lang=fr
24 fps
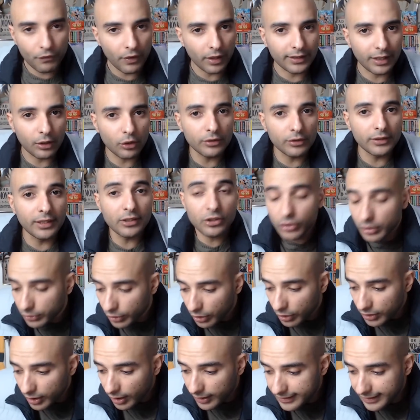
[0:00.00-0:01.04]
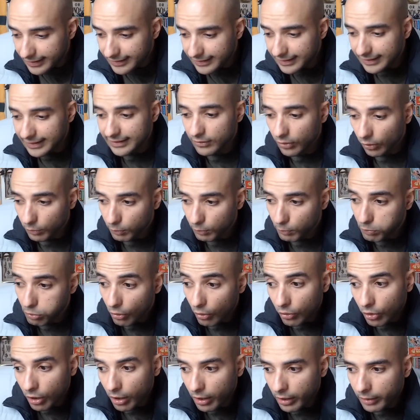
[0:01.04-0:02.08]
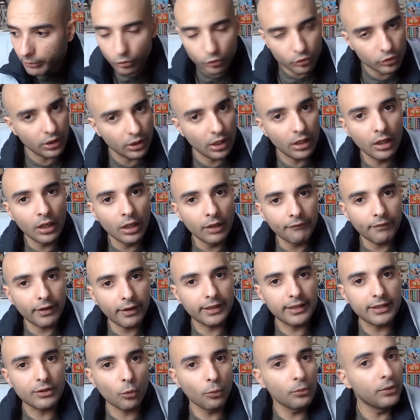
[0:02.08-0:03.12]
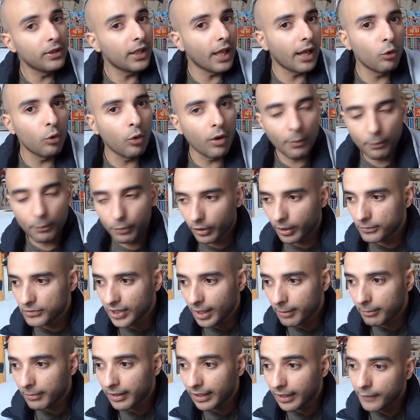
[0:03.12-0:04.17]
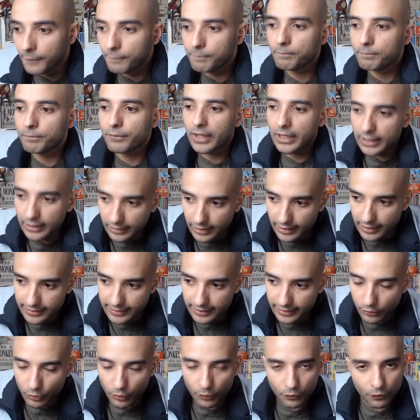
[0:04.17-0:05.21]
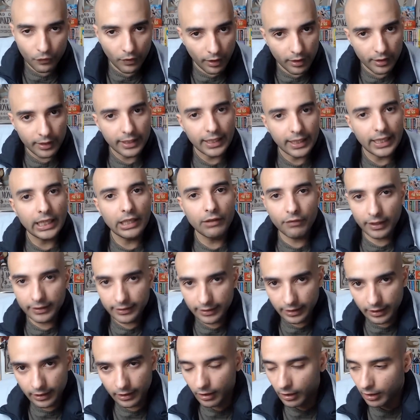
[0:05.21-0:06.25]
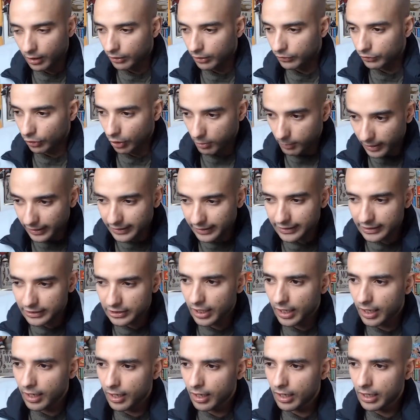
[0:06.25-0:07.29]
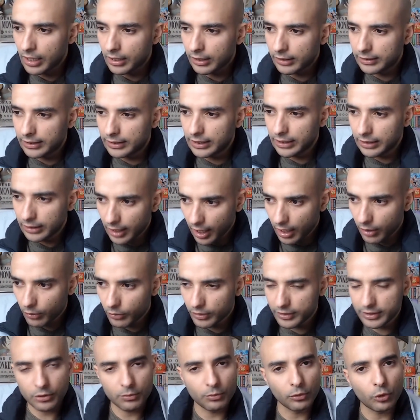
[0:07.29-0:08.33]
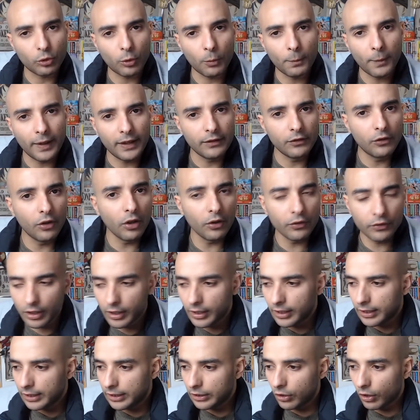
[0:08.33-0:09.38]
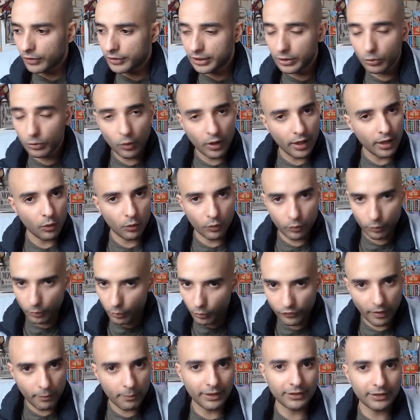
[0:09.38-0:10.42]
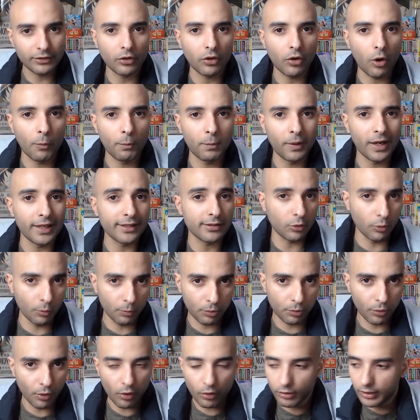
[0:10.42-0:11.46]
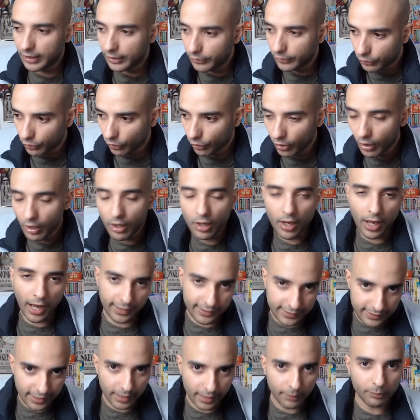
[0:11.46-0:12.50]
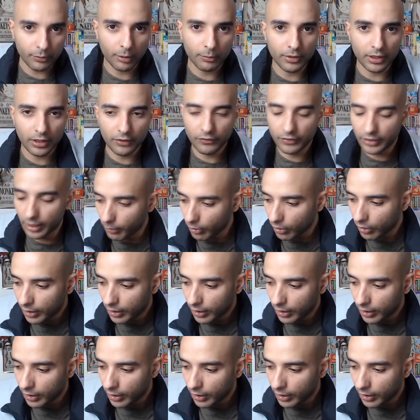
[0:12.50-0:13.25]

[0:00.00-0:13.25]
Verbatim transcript: D'un côté, j'ai envie de te dire, c'est 6 ans de plan quand même qui, sont mis à l'eau un peu comme ça, mais il décide de faire évader Norman. Il dit à Gilda, ouais, si je me trompe pas, et Don, il leur dit ouais, on va mettre en place le plan. Les deux acceptent, bien évidemment.